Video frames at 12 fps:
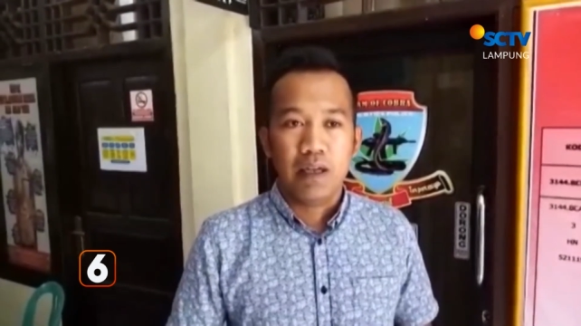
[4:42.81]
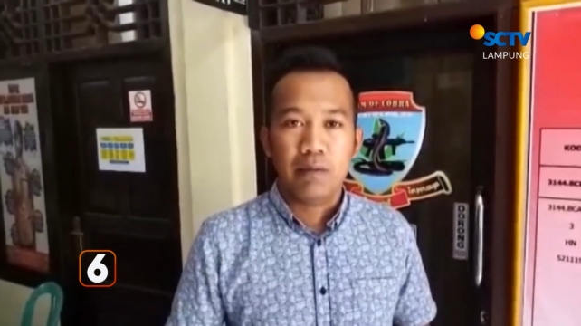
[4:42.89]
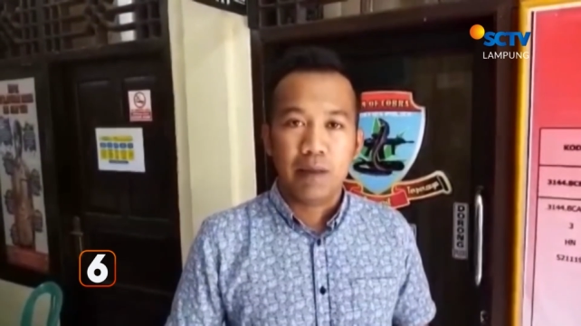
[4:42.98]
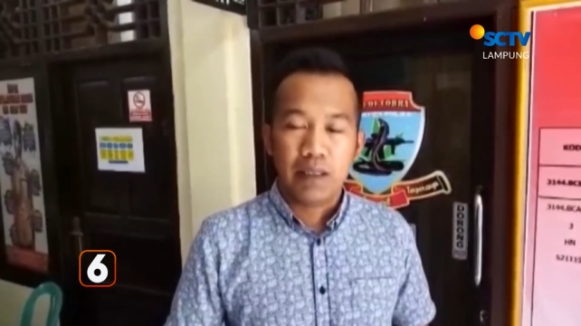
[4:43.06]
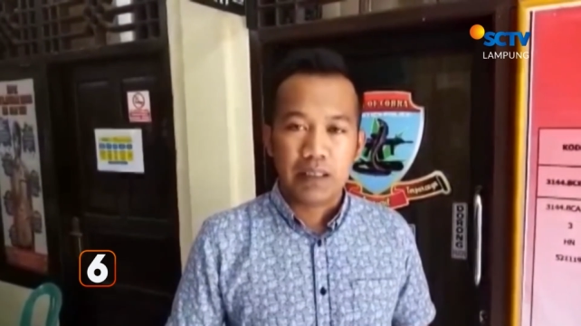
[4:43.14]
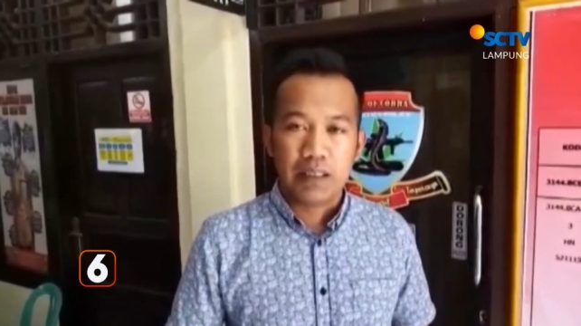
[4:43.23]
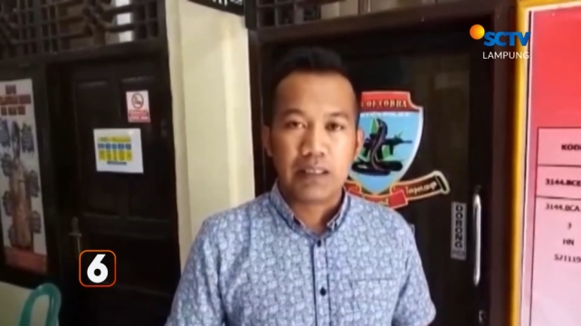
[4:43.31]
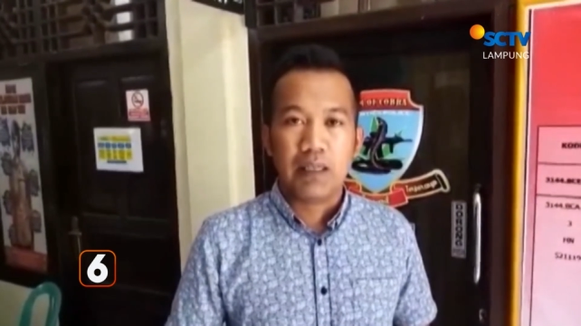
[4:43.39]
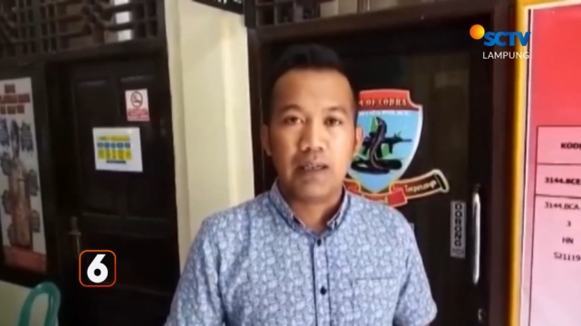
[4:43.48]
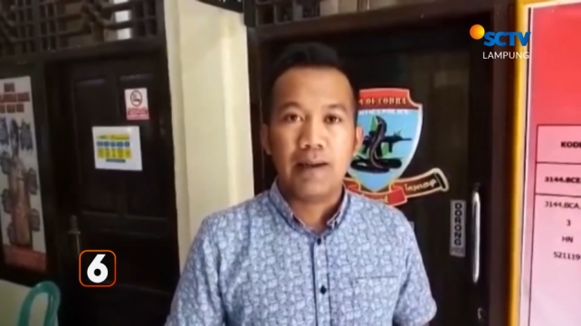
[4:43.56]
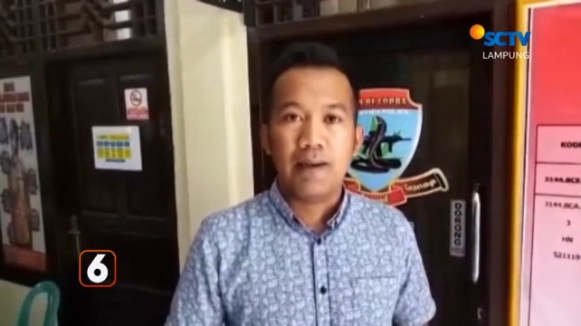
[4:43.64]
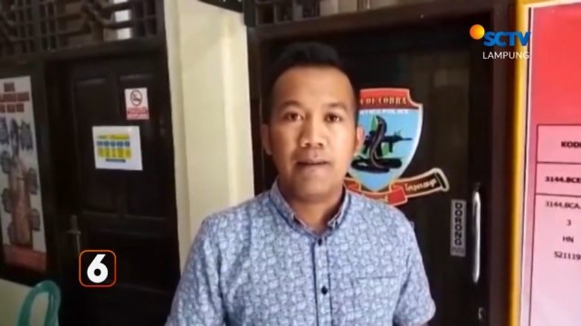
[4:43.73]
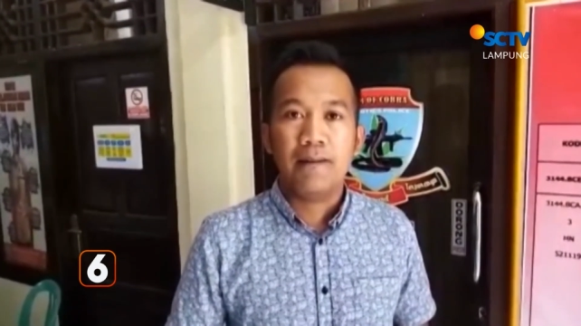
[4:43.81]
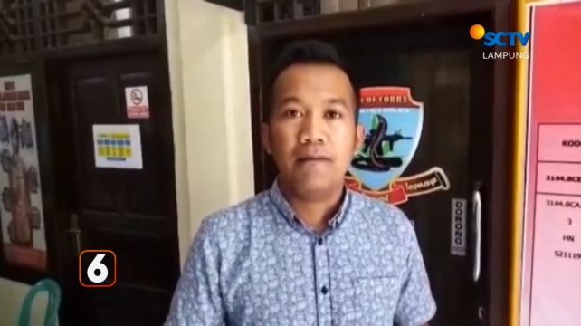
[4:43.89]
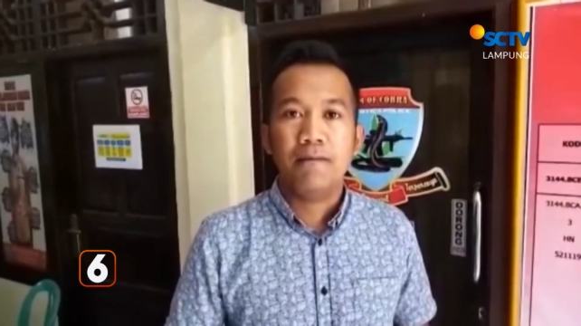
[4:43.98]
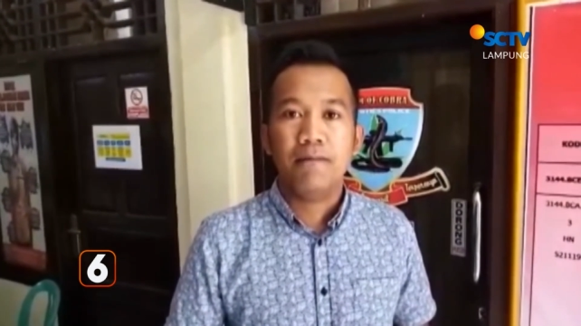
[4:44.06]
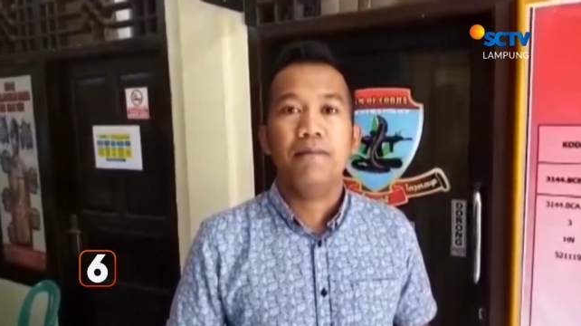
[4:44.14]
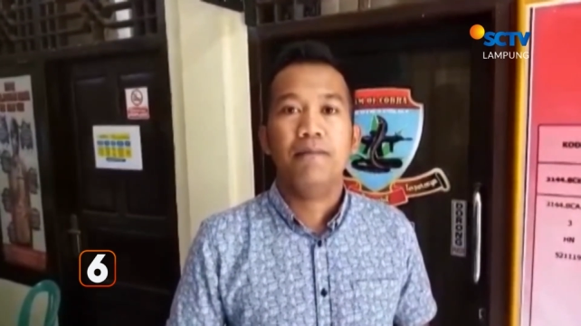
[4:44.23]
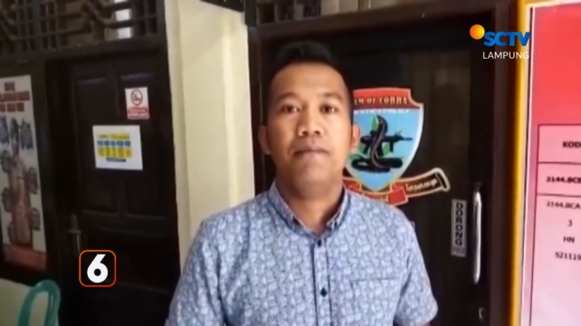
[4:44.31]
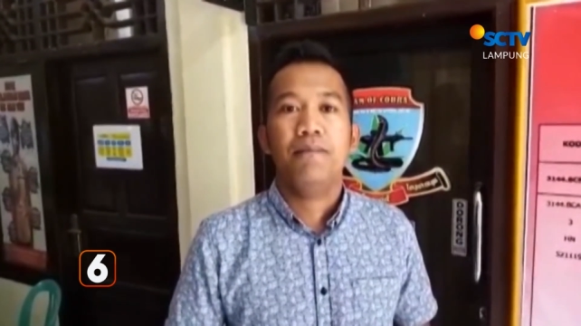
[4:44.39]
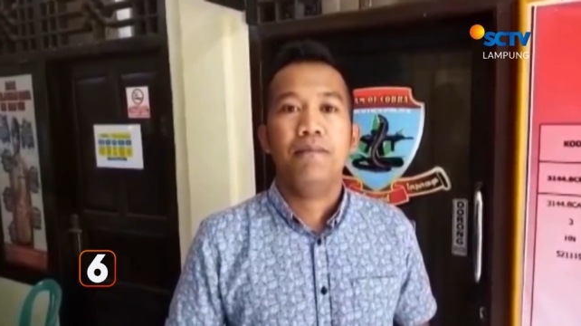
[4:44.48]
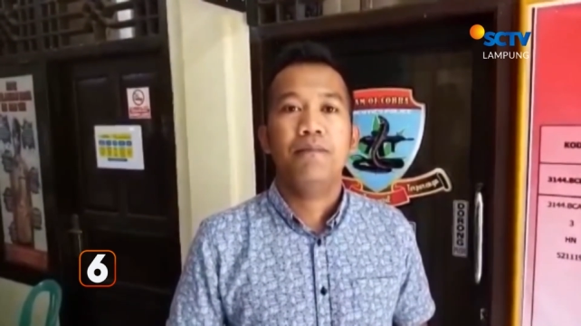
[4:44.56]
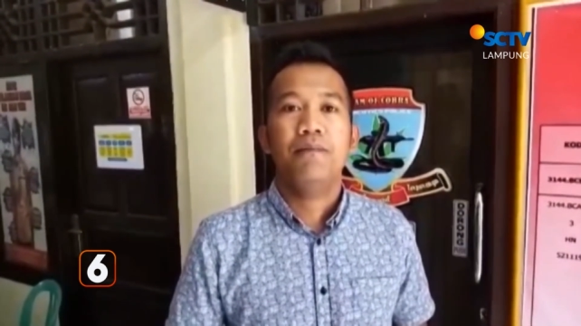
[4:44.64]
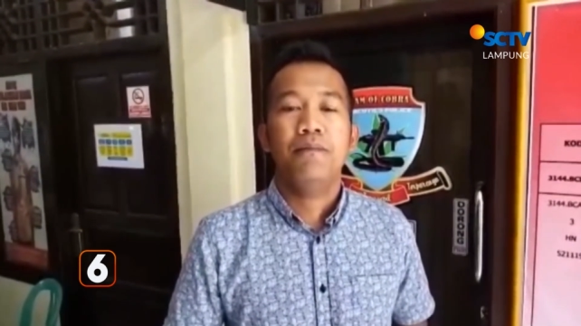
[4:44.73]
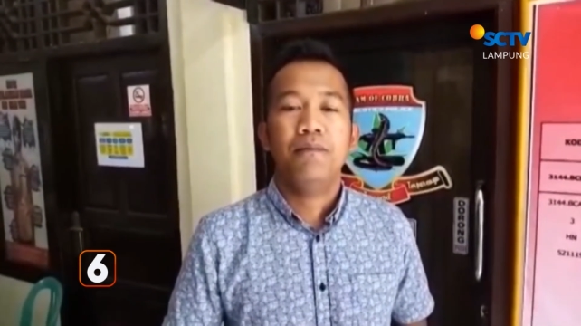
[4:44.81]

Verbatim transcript: ada pada tersangka. Uh,